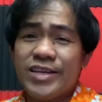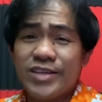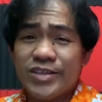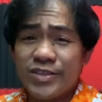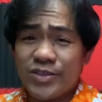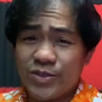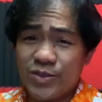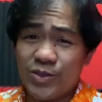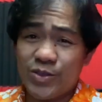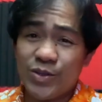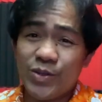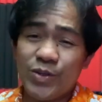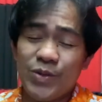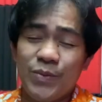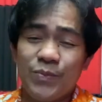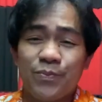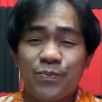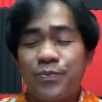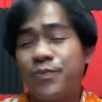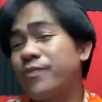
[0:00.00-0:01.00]
So,
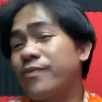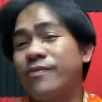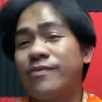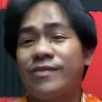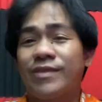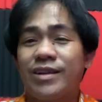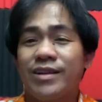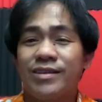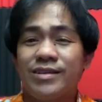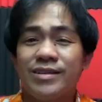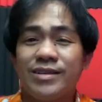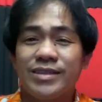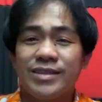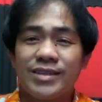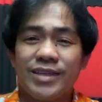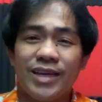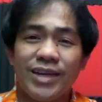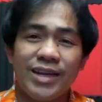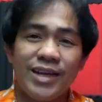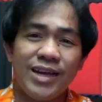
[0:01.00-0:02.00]

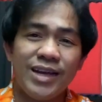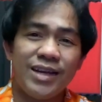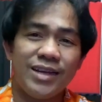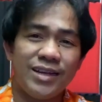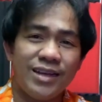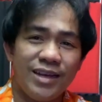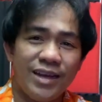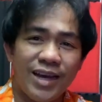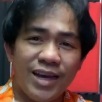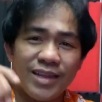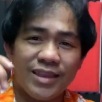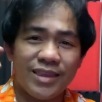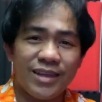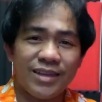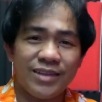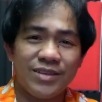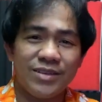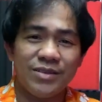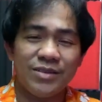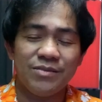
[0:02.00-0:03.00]
sana lahat
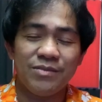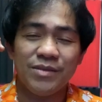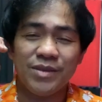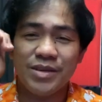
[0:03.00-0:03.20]
ng